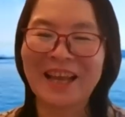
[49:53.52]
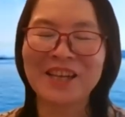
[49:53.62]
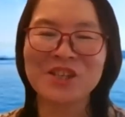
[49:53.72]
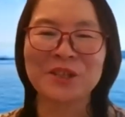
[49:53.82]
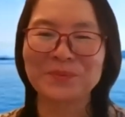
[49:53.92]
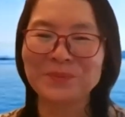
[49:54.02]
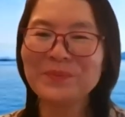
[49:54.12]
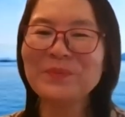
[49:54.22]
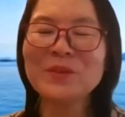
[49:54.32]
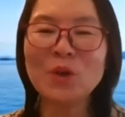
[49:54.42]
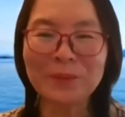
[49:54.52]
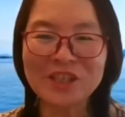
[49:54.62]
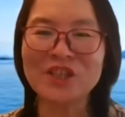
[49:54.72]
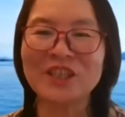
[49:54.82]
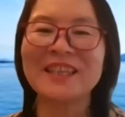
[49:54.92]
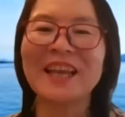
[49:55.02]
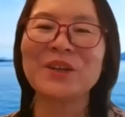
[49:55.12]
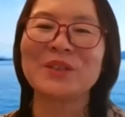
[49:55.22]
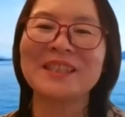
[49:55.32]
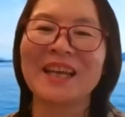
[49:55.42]
但是我们的时间
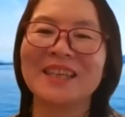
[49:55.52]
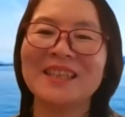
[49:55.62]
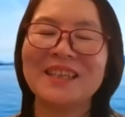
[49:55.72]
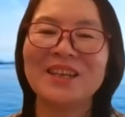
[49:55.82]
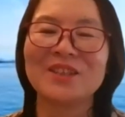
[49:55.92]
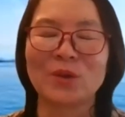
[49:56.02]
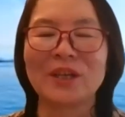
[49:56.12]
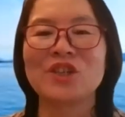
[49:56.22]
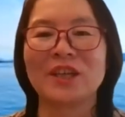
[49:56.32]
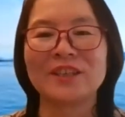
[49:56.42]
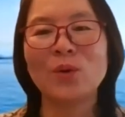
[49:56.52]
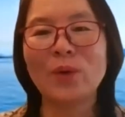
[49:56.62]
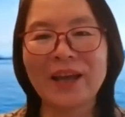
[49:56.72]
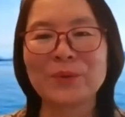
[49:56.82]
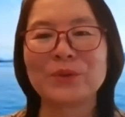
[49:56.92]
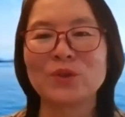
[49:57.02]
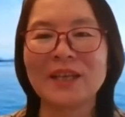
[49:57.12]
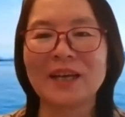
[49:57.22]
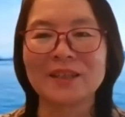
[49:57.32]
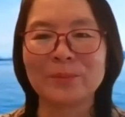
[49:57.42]
有限，所以神的话语就
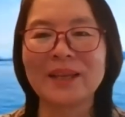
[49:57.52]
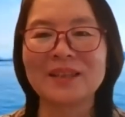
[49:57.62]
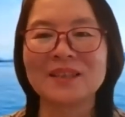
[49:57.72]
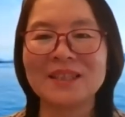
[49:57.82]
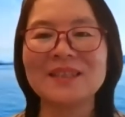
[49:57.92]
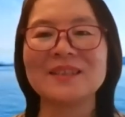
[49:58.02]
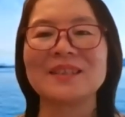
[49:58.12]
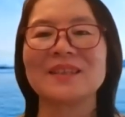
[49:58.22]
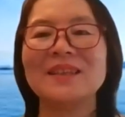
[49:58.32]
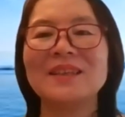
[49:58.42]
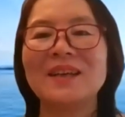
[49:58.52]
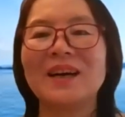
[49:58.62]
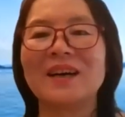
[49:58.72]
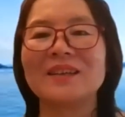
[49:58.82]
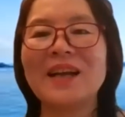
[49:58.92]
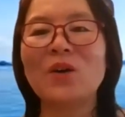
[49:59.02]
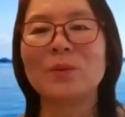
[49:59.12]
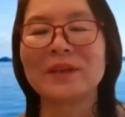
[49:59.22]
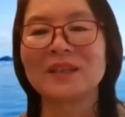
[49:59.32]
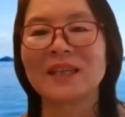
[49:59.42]
像一面的镜子啊，让我
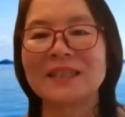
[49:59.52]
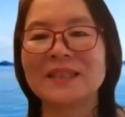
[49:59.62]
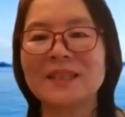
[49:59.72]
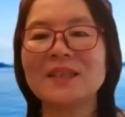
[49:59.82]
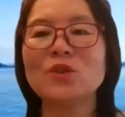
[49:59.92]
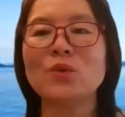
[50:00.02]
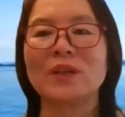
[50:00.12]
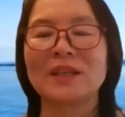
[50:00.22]
们可以清楚